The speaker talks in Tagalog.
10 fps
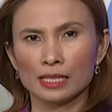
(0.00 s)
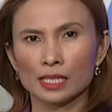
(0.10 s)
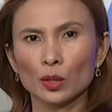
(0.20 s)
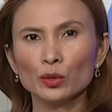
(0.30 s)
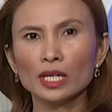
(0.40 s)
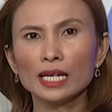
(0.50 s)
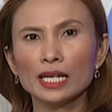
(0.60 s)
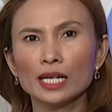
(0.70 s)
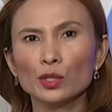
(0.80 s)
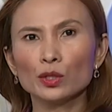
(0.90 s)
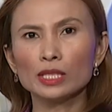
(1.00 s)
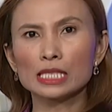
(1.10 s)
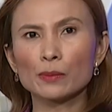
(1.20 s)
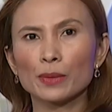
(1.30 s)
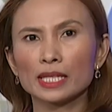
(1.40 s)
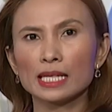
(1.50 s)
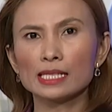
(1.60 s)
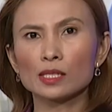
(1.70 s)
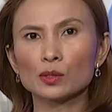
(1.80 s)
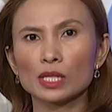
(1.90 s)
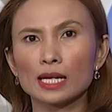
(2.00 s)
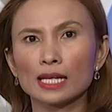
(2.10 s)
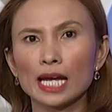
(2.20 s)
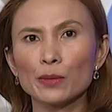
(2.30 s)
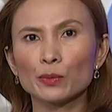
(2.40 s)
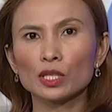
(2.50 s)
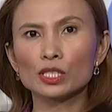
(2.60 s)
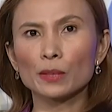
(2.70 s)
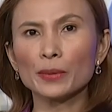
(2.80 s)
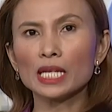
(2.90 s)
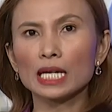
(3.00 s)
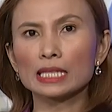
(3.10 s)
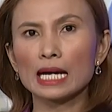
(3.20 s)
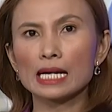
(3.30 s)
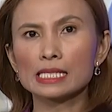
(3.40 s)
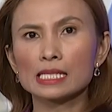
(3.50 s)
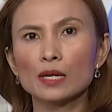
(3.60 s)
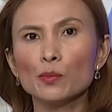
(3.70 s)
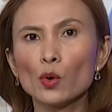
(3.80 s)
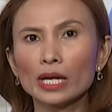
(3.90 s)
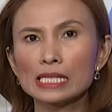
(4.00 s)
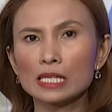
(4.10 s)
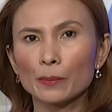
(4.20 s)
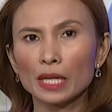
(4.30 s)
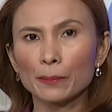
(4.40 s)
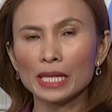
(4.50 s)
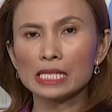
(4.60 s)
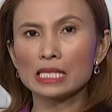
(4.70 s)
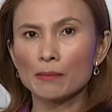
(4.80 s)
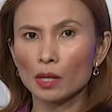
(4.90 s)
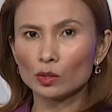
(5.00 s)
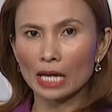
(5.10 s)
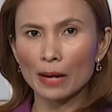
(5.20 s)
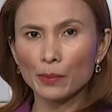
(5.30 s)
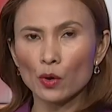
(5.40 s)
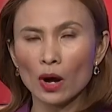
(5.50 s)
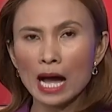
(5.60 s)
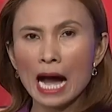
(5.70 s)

Sa unang higayon, na si Platan sa usa ka climber sa pinakataas nga bukid sa Pilipinas nga Mount Apo.